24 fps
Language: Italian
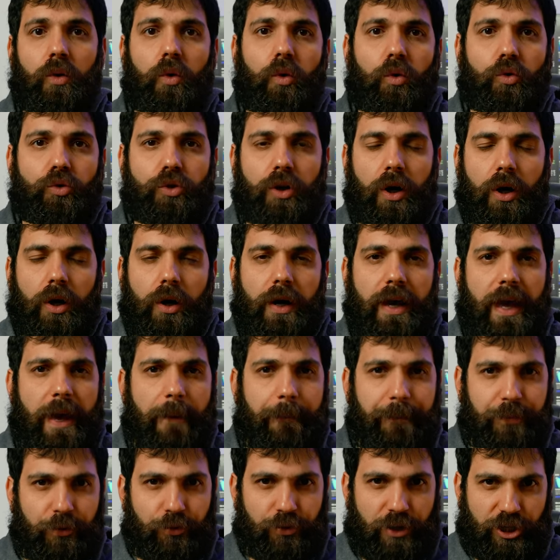Uno è
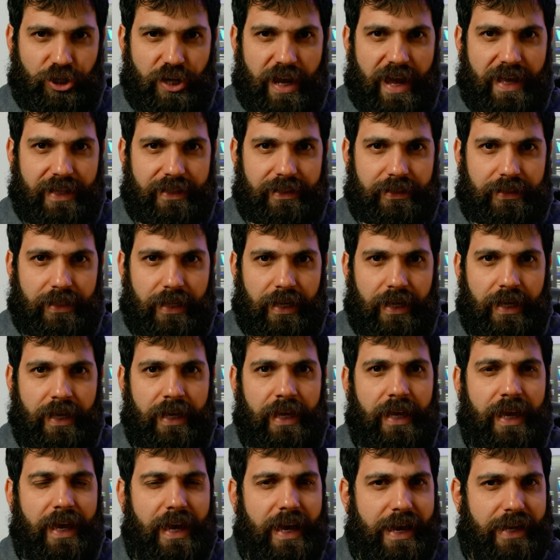più recente
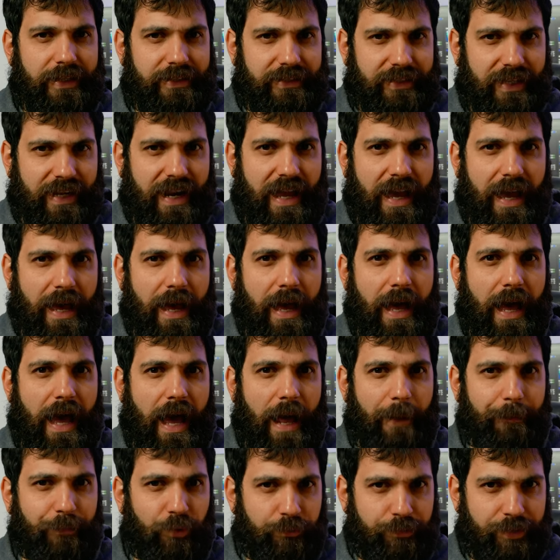e sarà
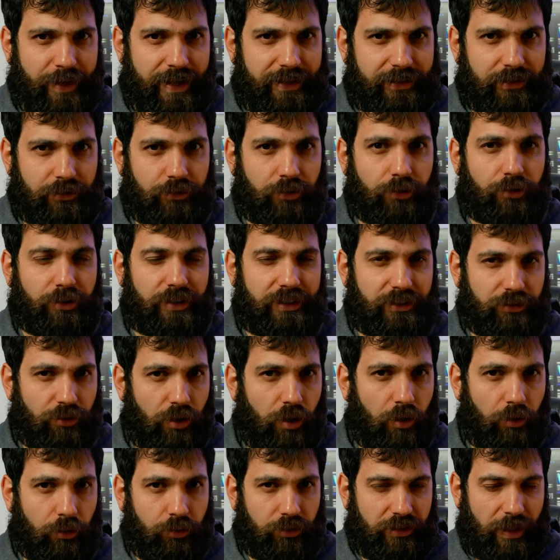a più presto
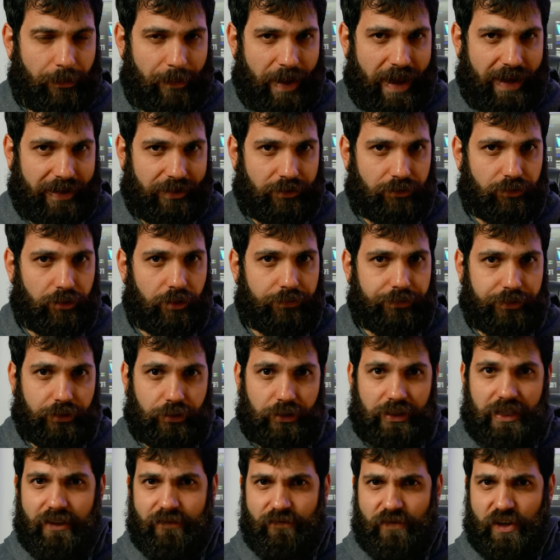risolto da
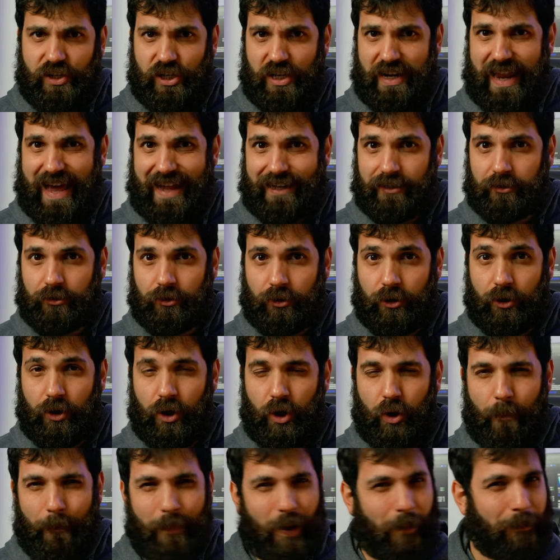Microsoft, invece l'altro
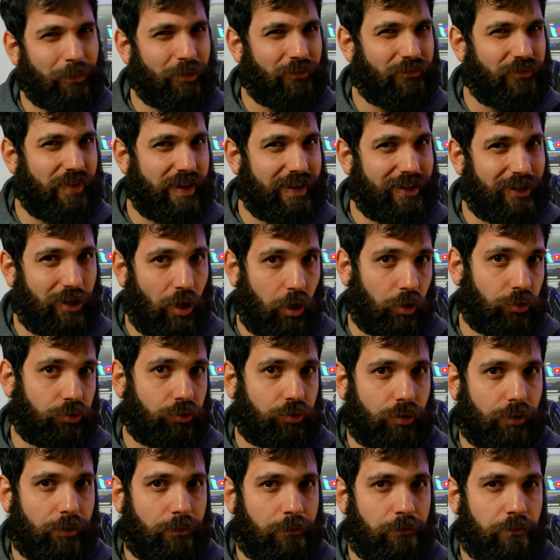è un po' più
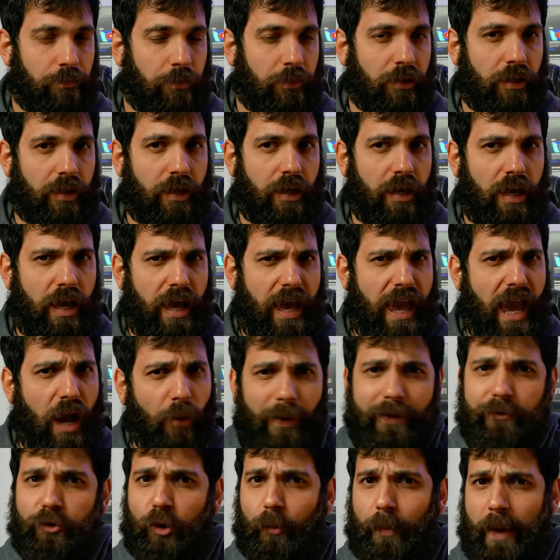vecchiotto e a
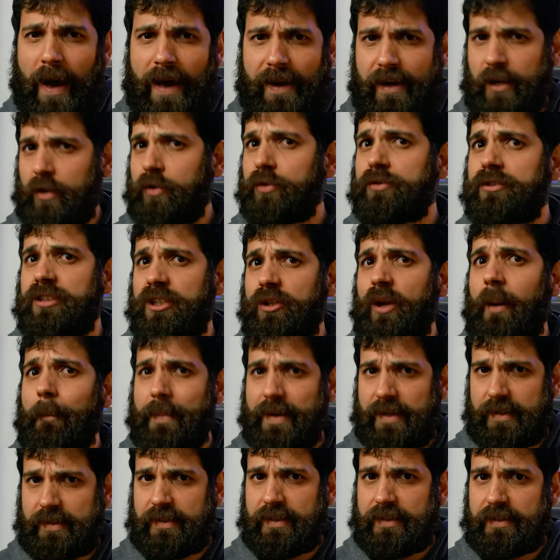quanto pare continua a
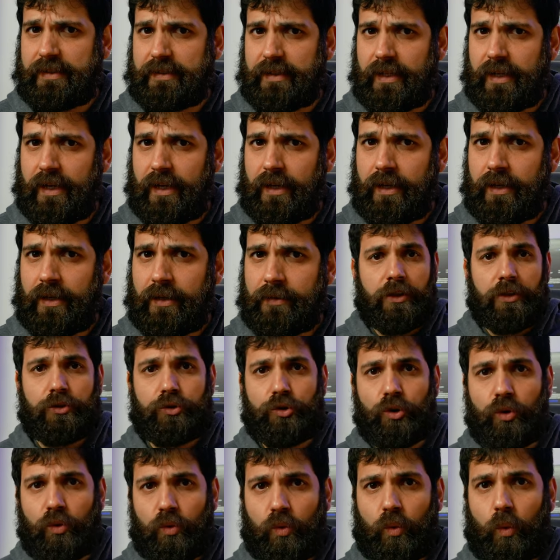persistere.
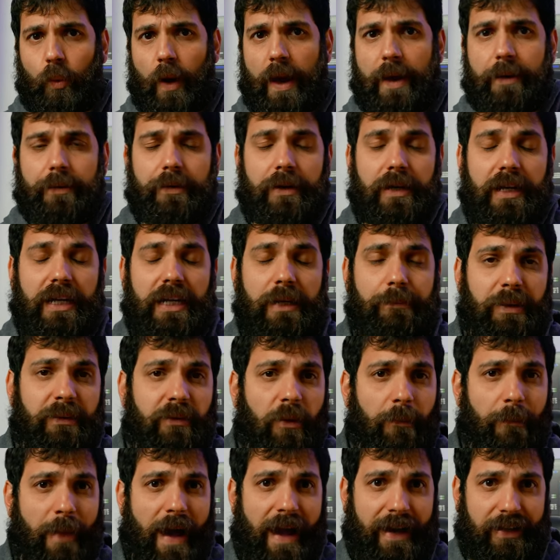Dunque, il
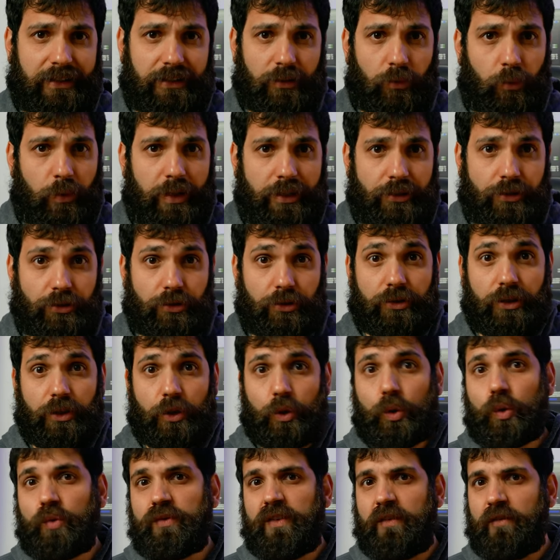primo bug di Windows
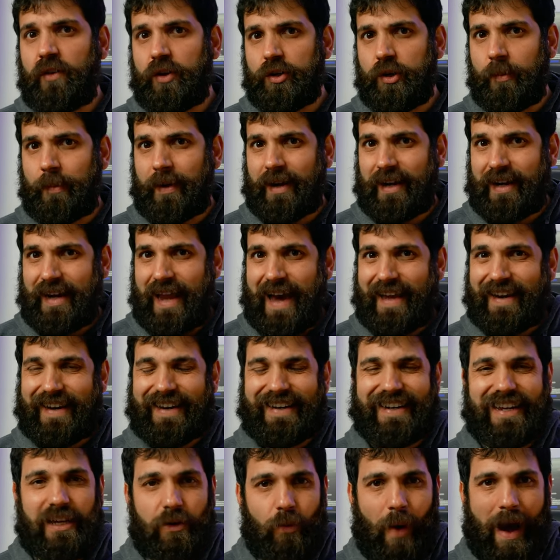di cui vi voglio
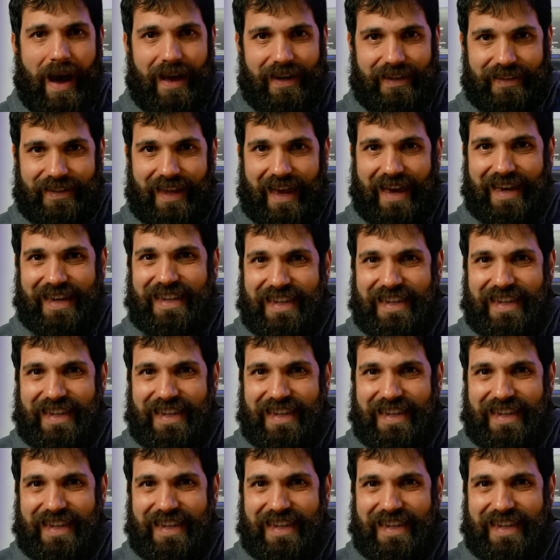parlare riguarda